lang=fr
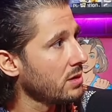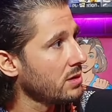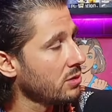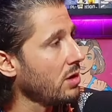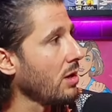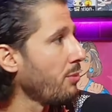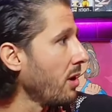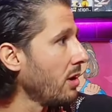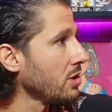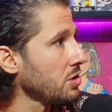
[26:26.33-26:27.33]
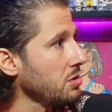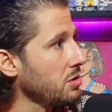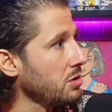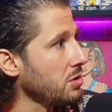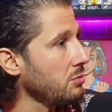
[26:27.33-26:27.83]
Ils sont à la plage,
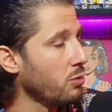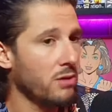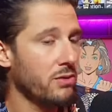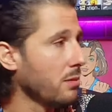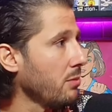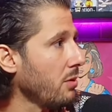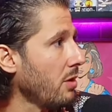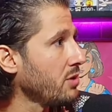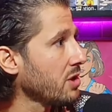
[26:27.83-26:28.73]
ils boivent un, petit